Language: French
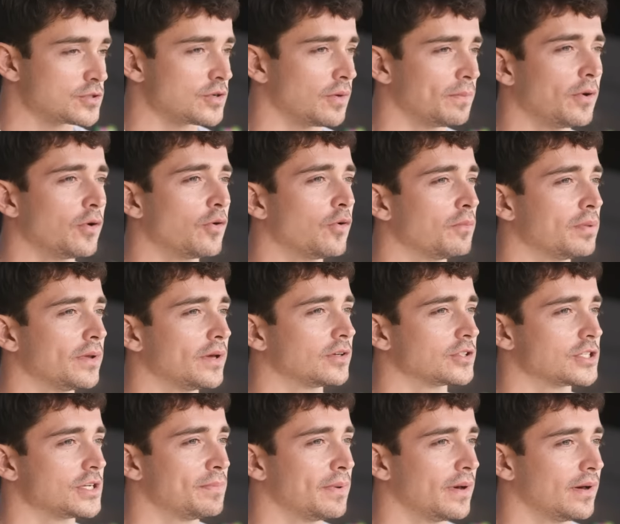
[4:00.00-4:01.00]
me sens pas au complet
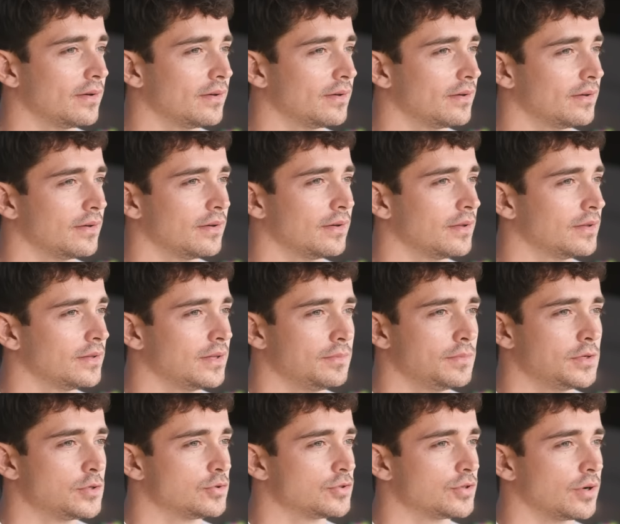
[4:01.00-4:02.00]
quand j'ai pas des
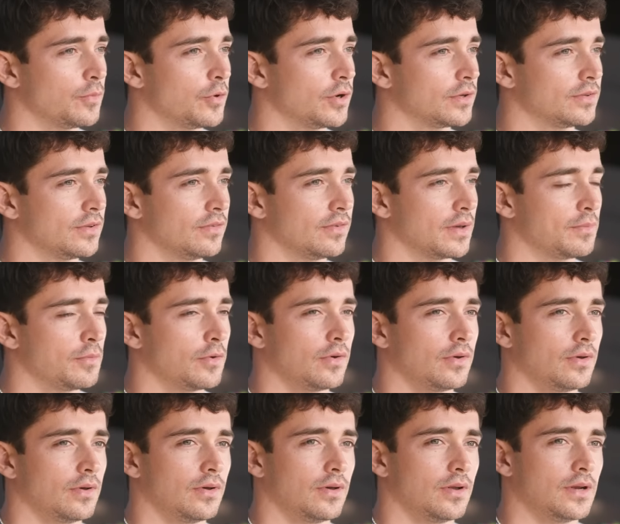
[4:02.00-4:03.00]
bijoux sur moi. C'est
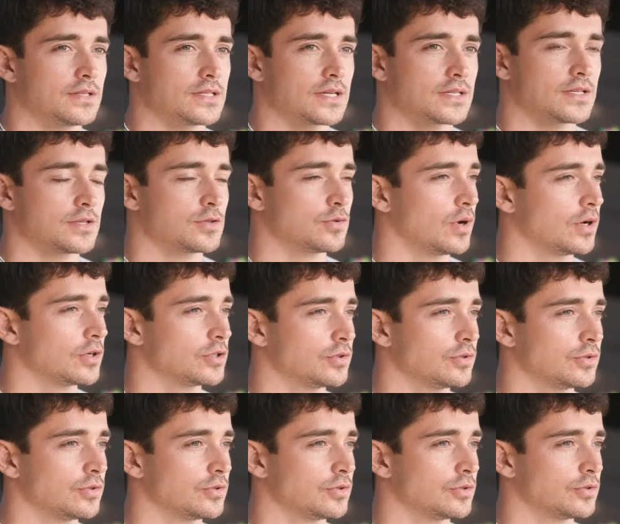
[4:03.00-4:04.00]
vraiment les accessoires, je,
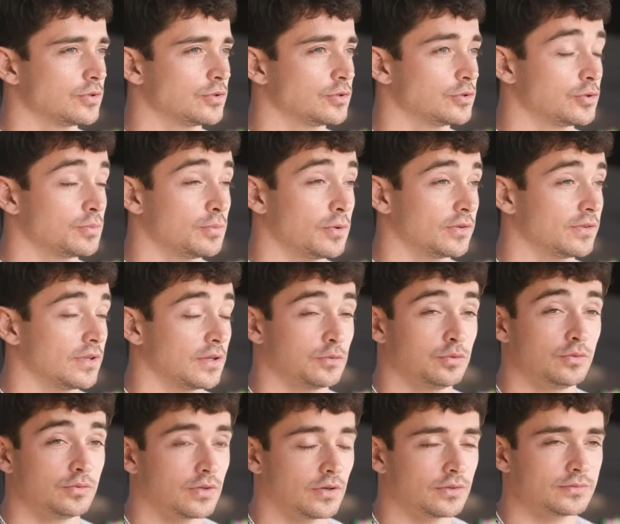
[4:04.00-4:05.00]
je, je, porte ça
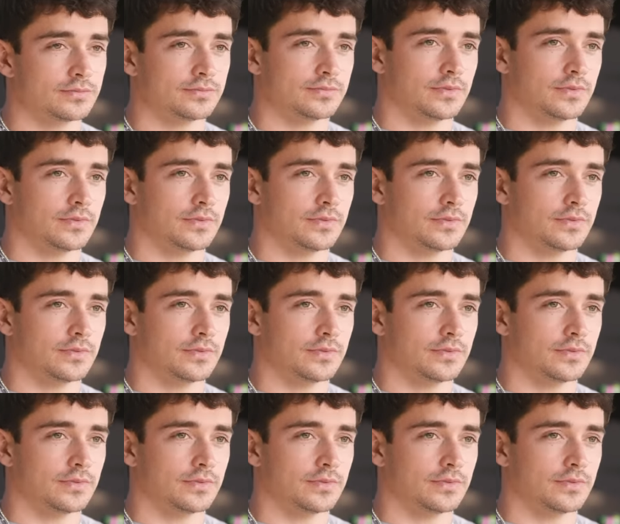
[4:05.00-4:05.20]
tout le temps.